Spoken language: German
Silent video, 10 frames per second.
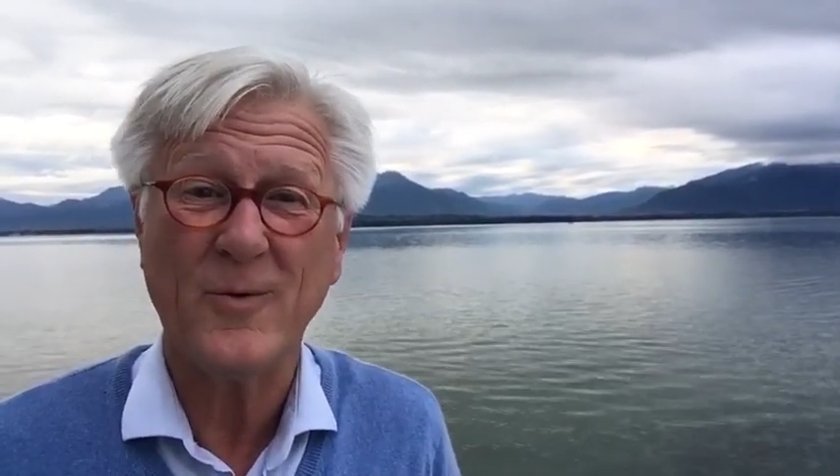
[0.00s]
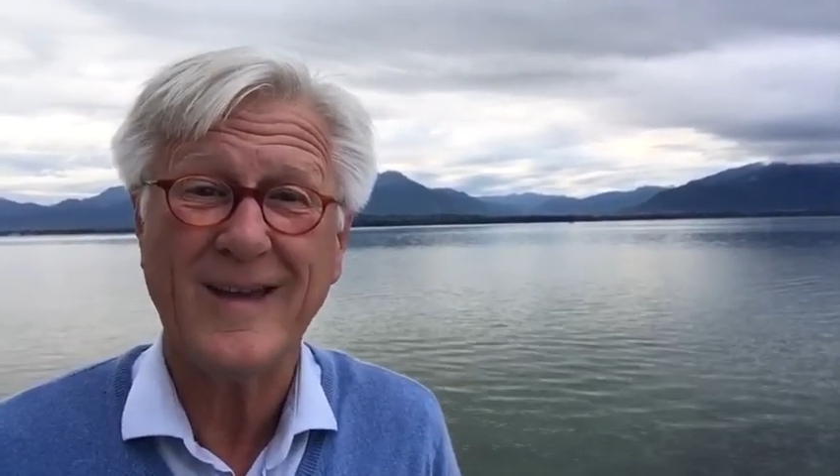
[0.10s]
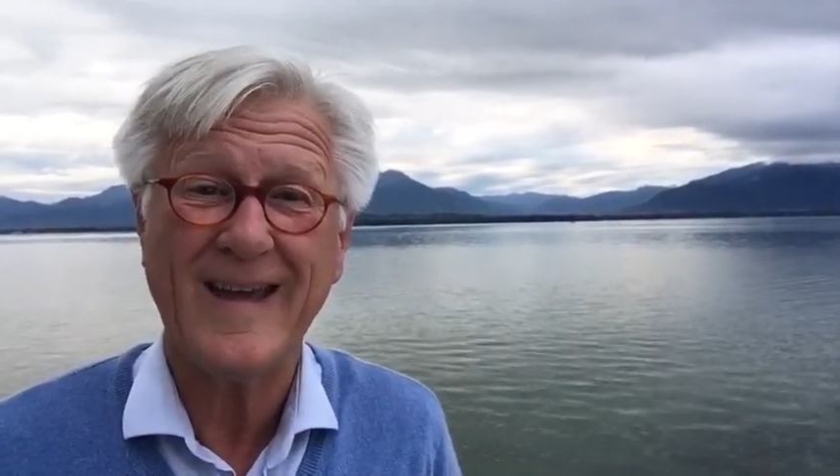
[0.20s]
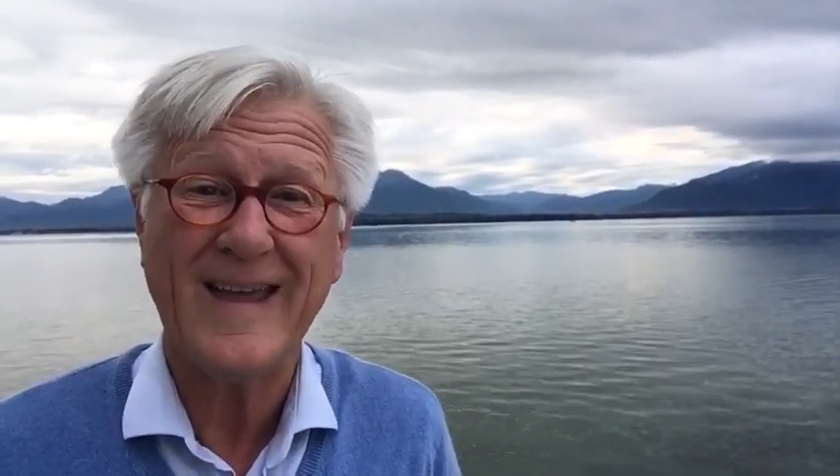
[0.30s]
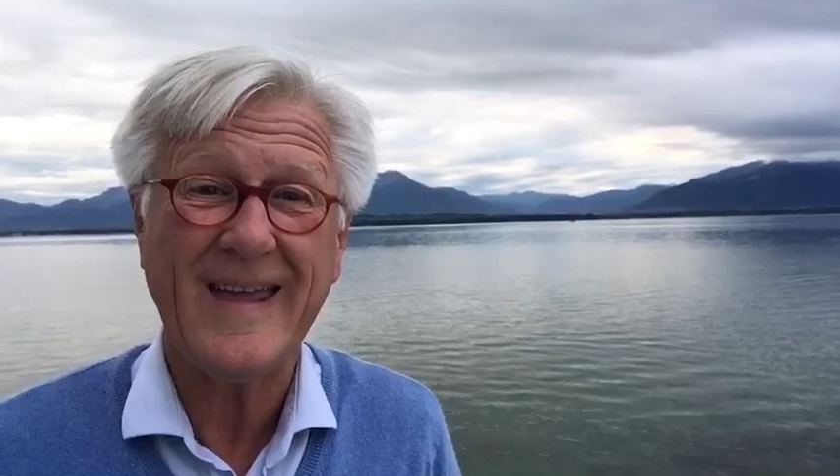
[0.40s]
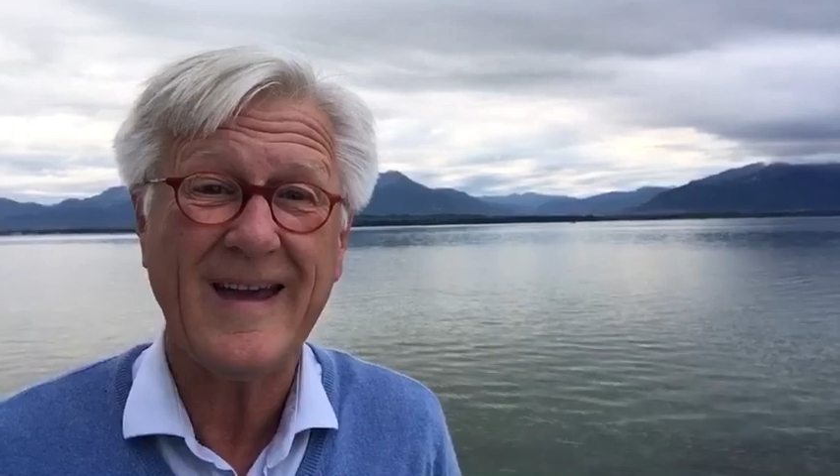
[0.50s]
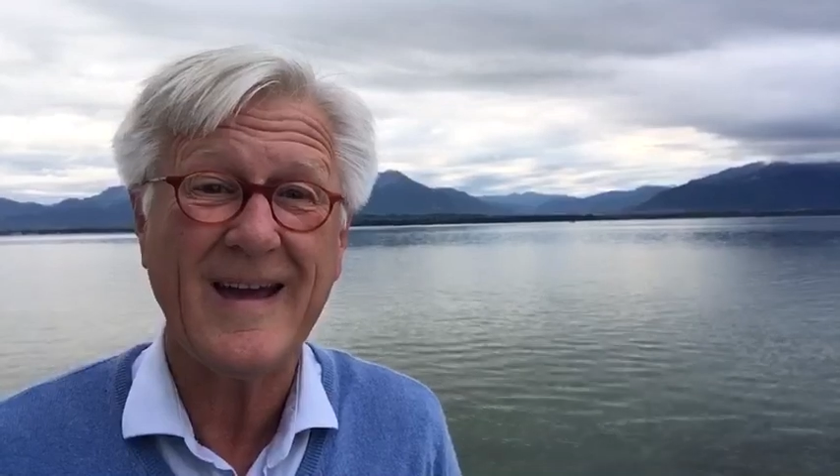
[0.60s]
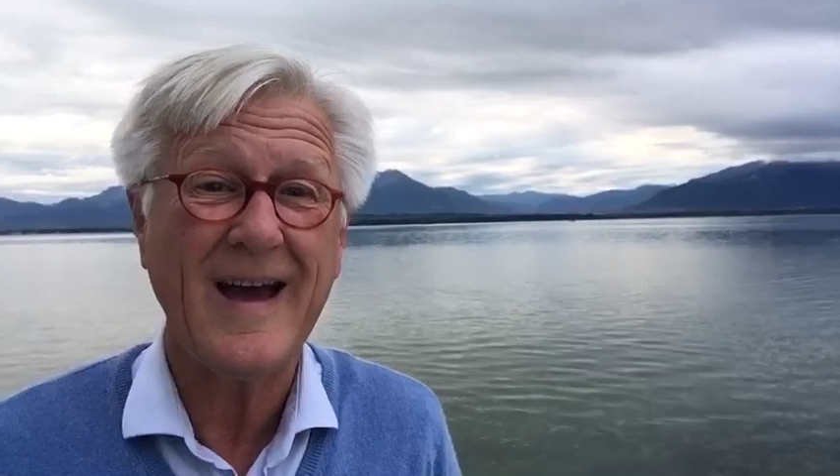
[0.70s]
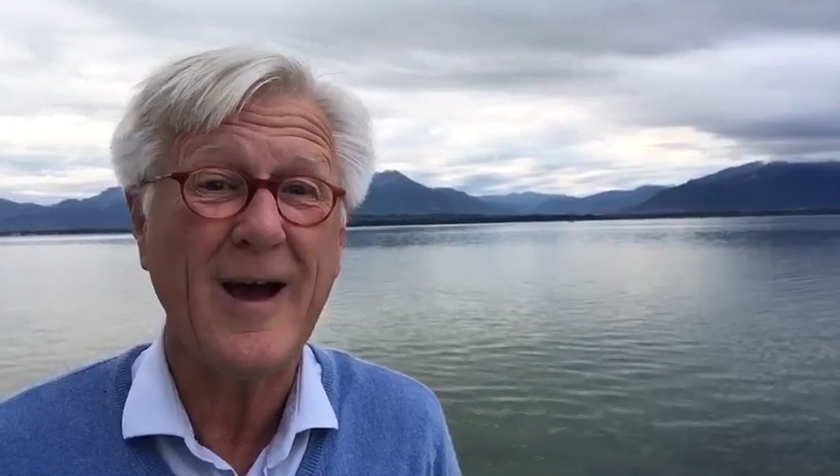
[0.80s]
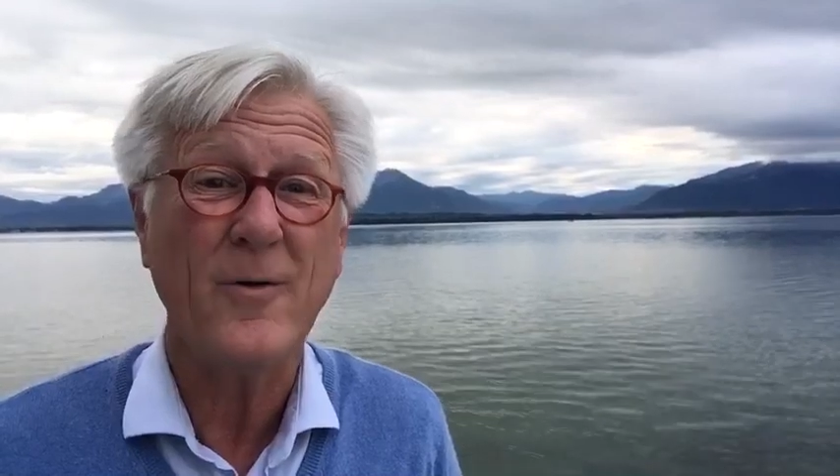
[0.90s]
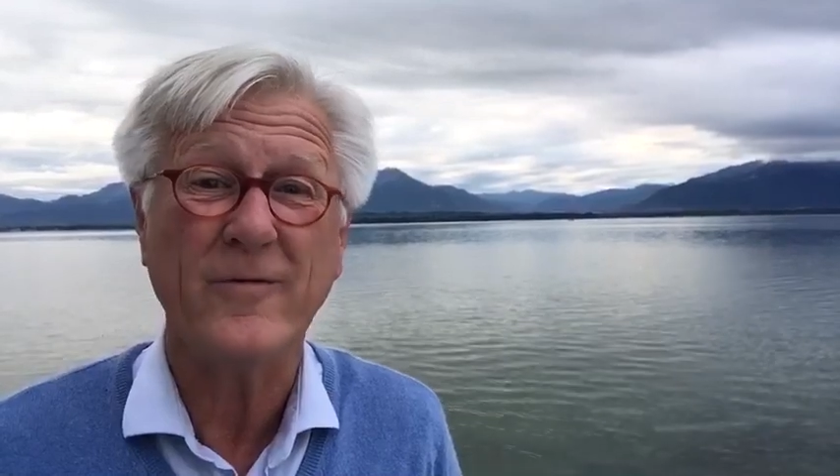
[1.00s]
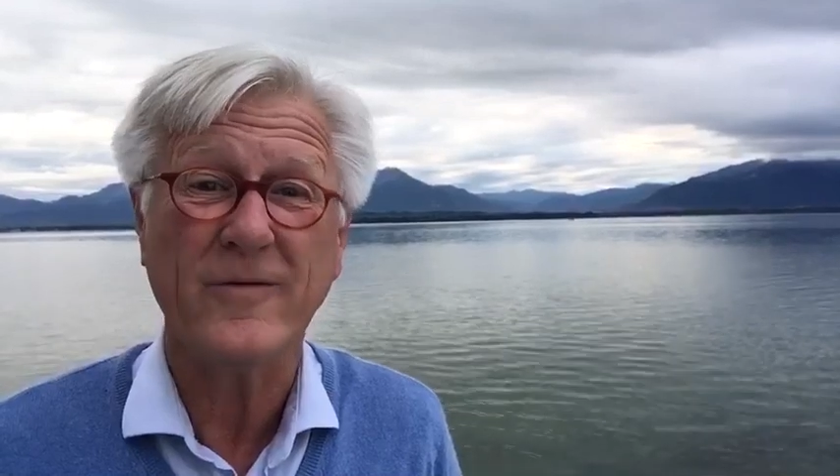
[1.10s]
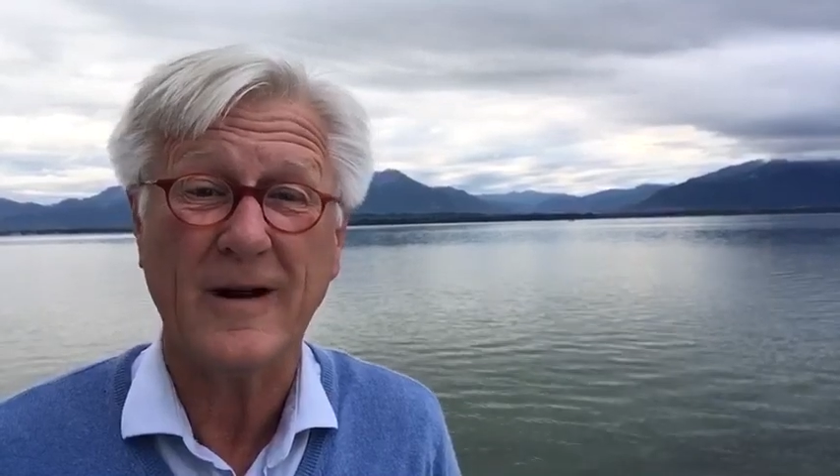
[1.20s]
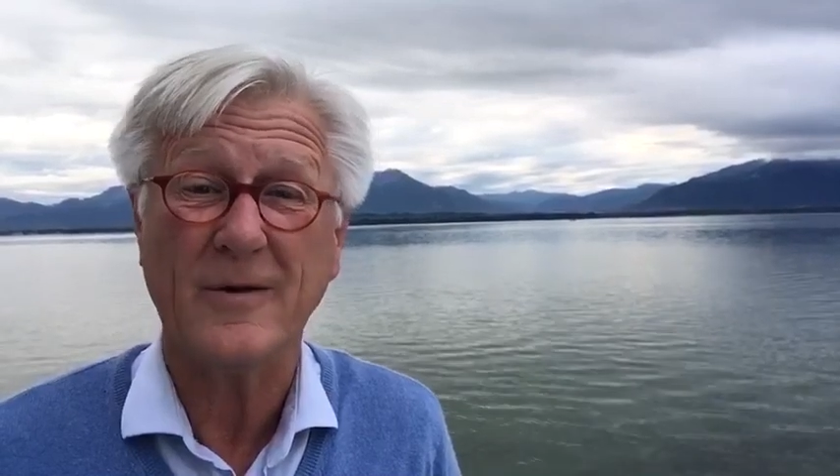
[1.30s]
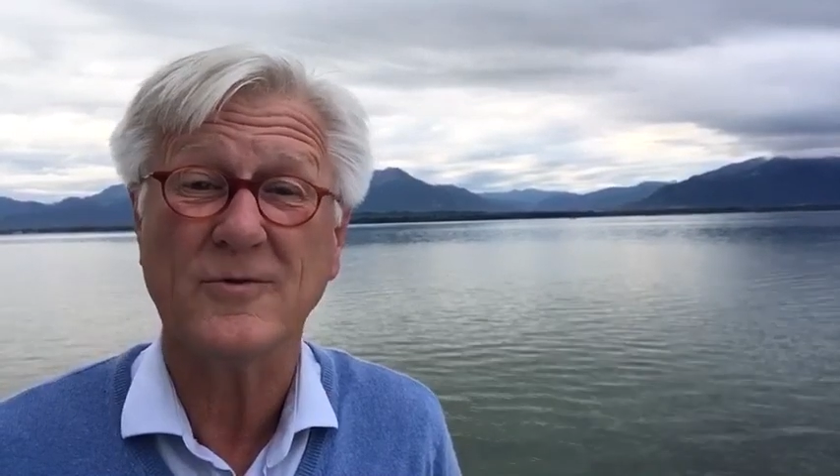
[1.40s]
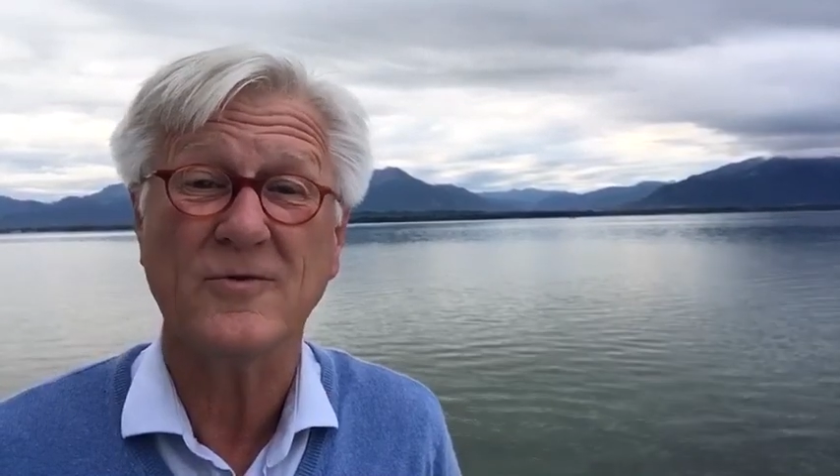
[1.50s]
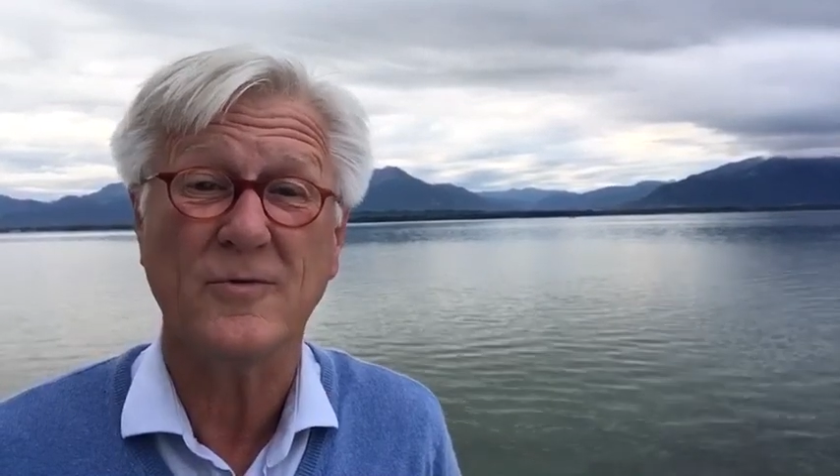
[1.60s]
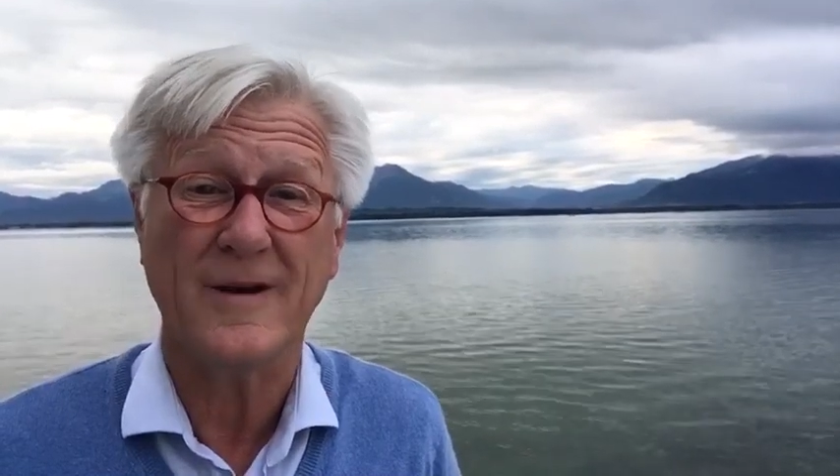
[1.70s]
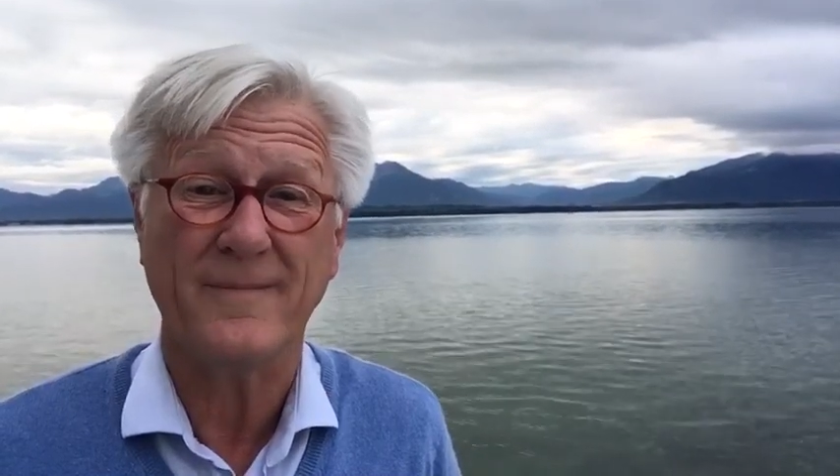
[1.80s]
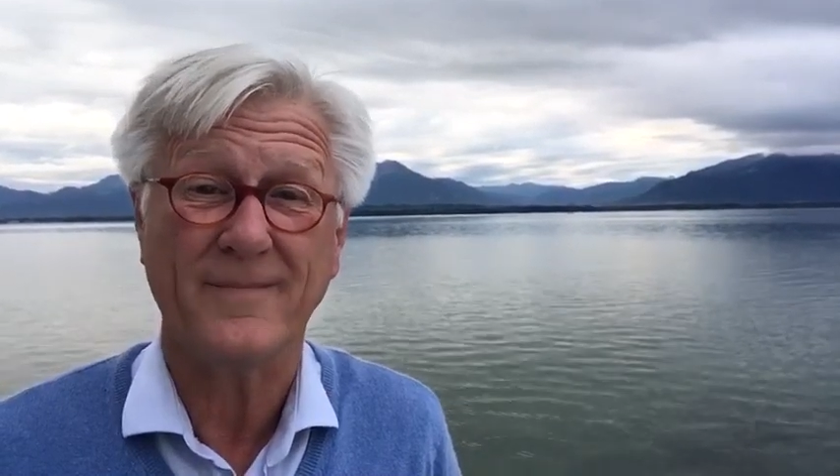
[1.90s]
hierher auf Klausur.